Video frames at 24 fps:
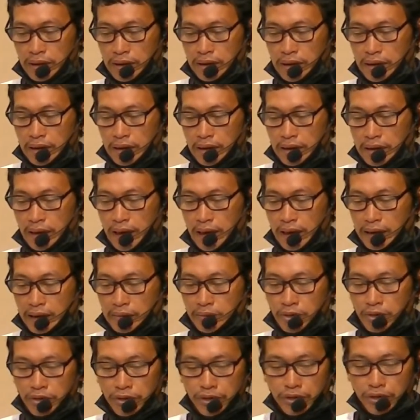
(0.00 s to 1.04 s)
nga
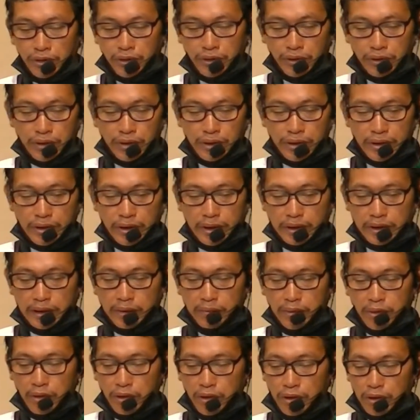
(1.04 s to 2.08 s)
imong Dios sa
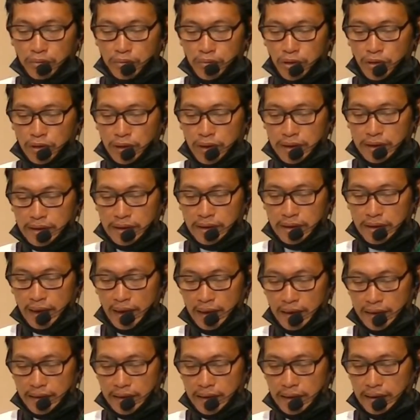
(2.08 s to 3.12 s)
tibuok mong
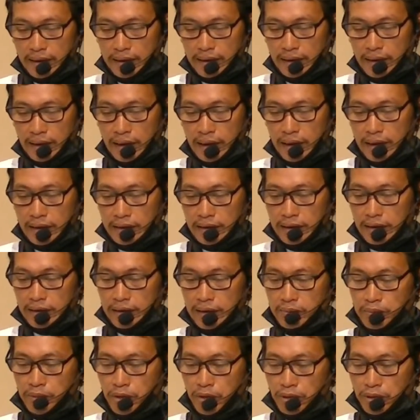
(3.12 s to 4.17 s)
kasing-kasing, sa
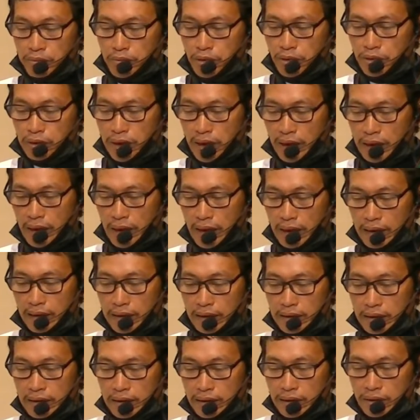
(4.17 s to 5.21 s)
tibuok mong kalag
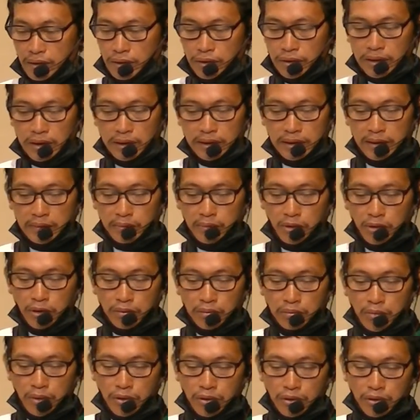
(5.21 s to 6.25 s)
ug sa tibuok
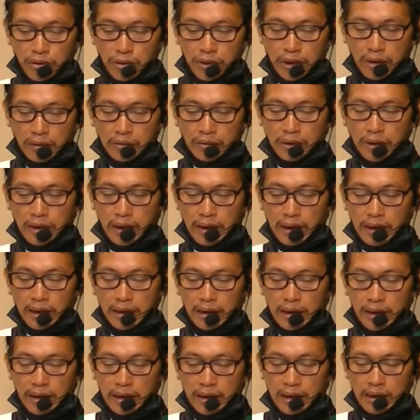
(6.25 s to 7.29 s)
mong hunahuna.
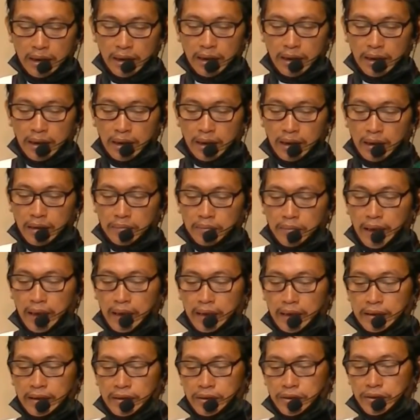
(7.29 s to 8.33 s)
Mga
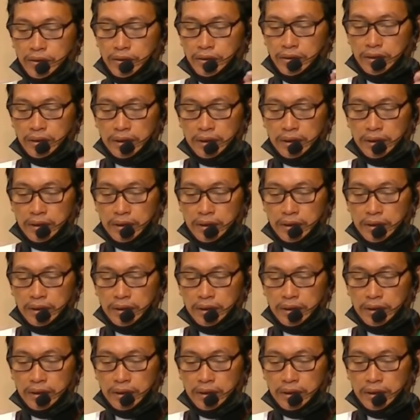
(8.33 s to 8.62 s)
igsoon,